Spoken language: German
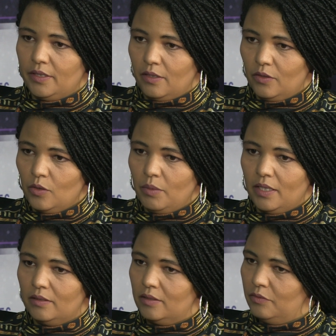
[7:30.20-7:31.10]
ich auch
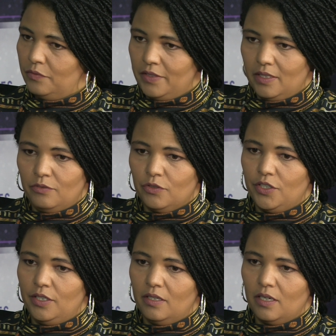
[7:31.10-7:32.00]
gemacht, viele
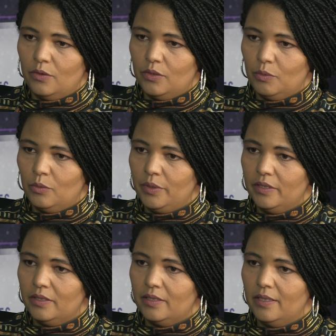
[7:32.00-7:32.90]
verschiedene
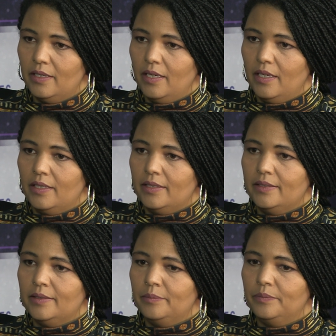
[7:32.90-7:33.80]
ausprobiert.
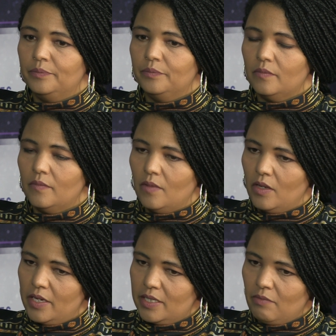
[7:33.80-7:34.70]
Ähm,
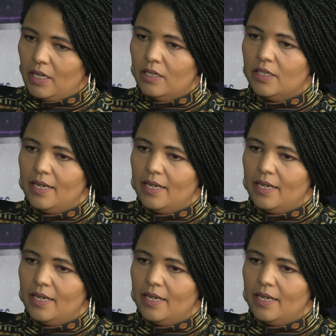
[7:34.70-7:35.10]
es war dann